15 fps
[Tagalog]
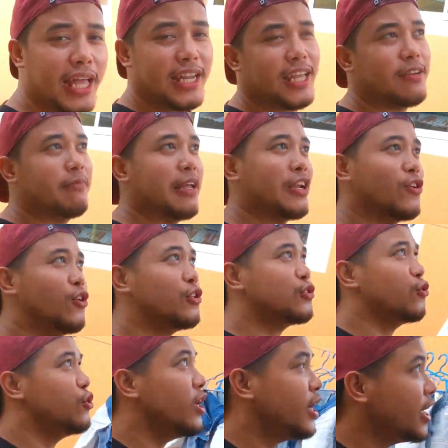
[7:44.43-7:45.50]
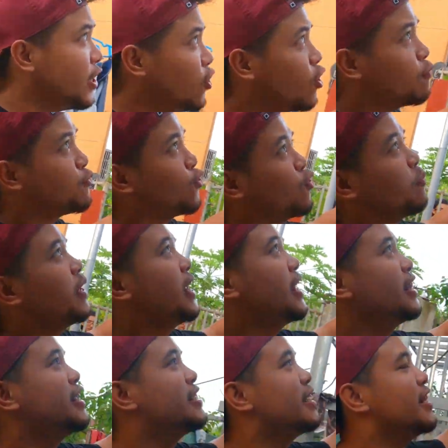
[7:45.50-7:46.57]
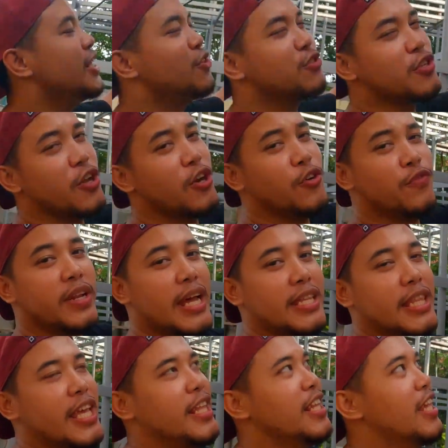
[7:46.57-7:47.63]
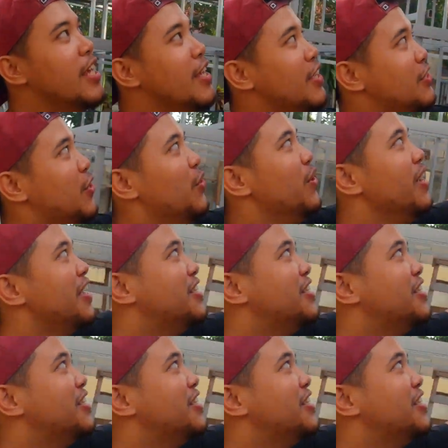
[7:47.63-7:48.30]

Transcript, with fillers: Alan Barcon. So yun, nag-loft tour pa natin siya dito sa loft natin. So